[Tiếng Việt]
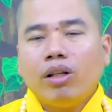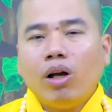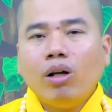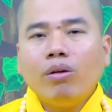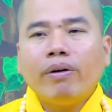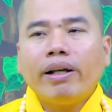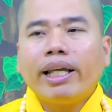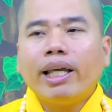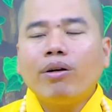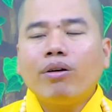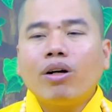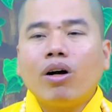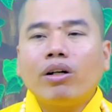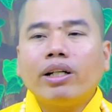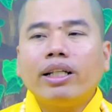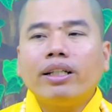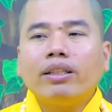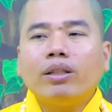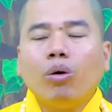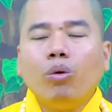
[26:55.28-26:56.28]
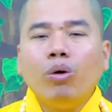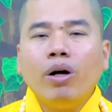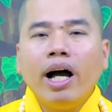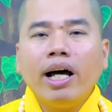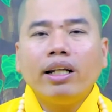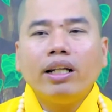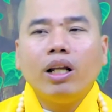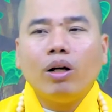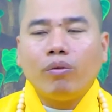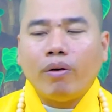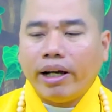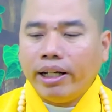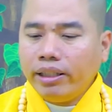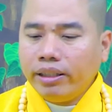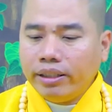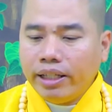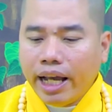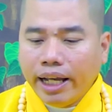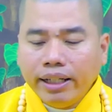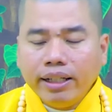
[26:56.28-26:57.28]
Nói phải kêu con đi tu hết, đâu phải
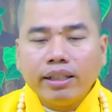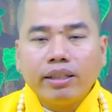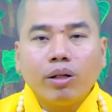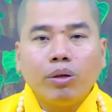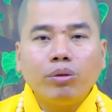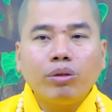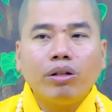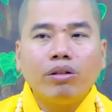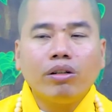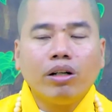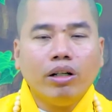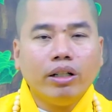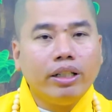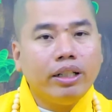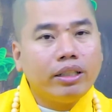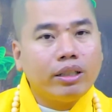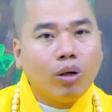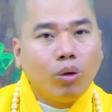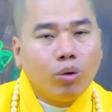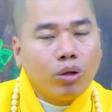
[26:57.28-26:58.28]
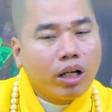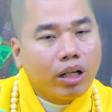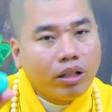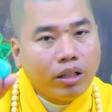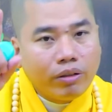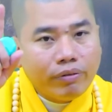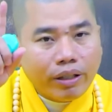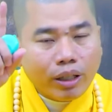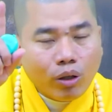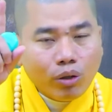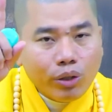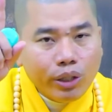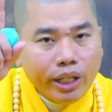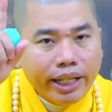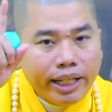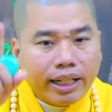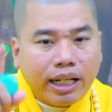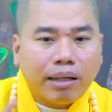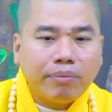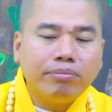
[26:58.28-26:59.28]
dễ đi tu đâu. Người đi tu là người phải có
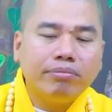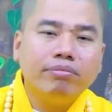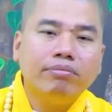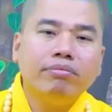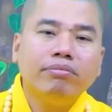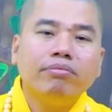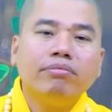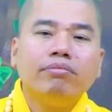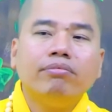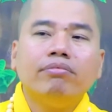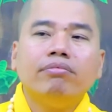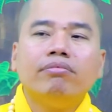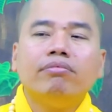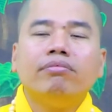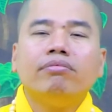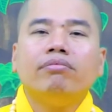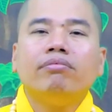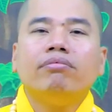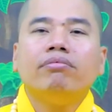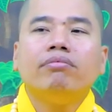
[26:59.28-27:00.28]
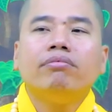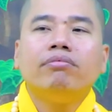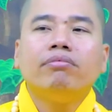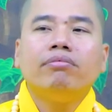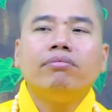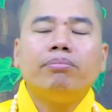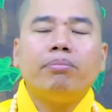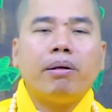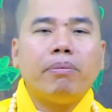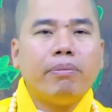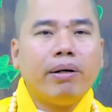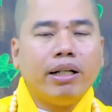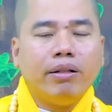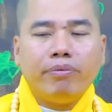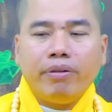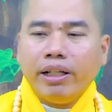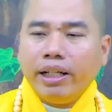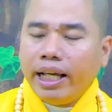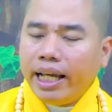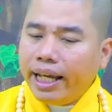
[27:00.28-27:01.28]
duyên lắm. Mà
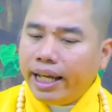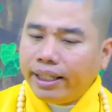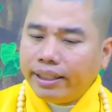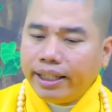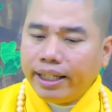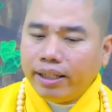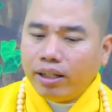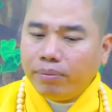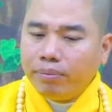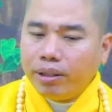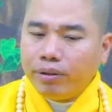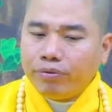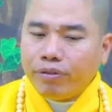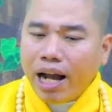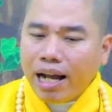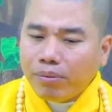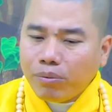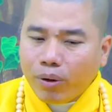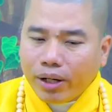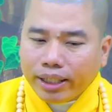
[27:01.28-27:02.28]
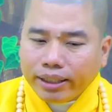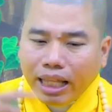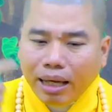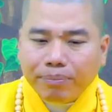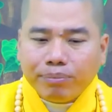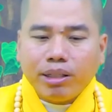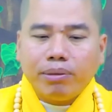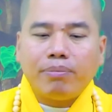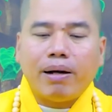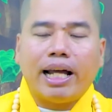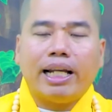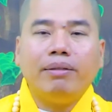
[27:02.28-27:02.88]
mình phải nghe gì rồi mình phát một cái tâm cho